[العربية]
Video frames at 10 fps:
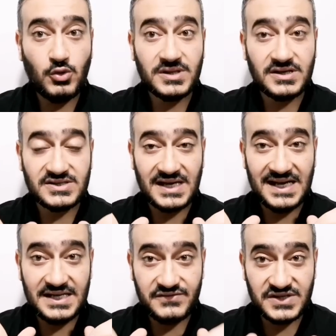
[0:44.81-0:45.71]
وبتاثر
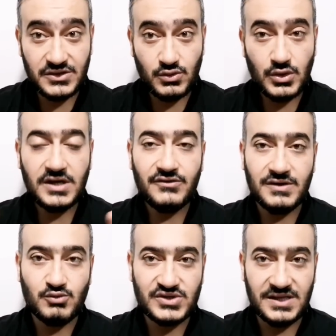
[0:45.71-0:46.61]
على نفسيته
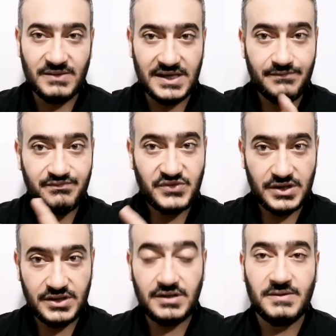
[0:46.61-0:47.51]
في المستقبل
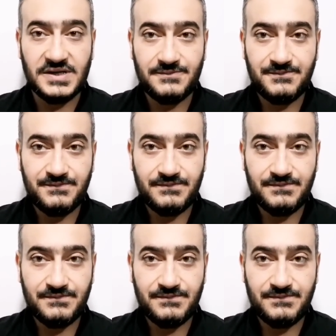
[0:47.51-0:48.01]
يلا بينا